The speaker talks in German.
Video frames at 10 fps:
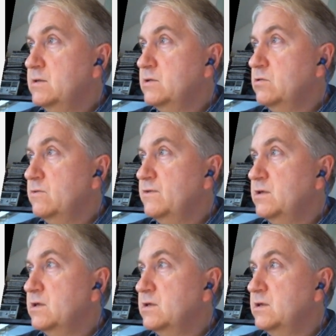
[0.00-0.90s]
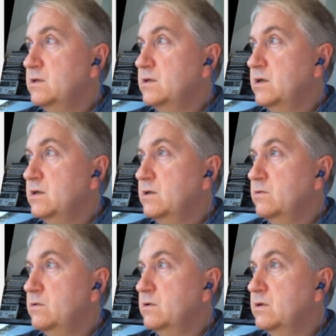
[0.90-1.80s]
Ich hoffe, dass die dann in
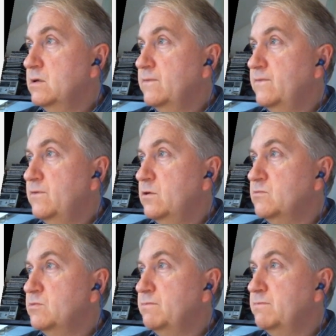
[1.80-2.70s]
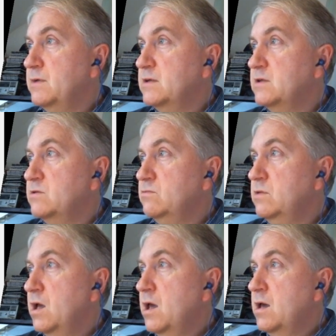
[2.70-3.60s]
irgendeiner Form später dazu
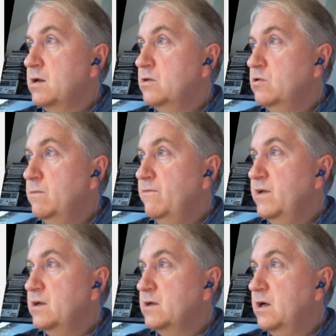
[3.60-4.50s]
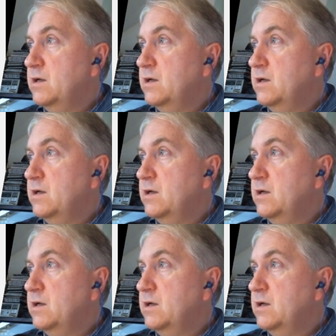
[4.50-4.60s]
genommen werden kann.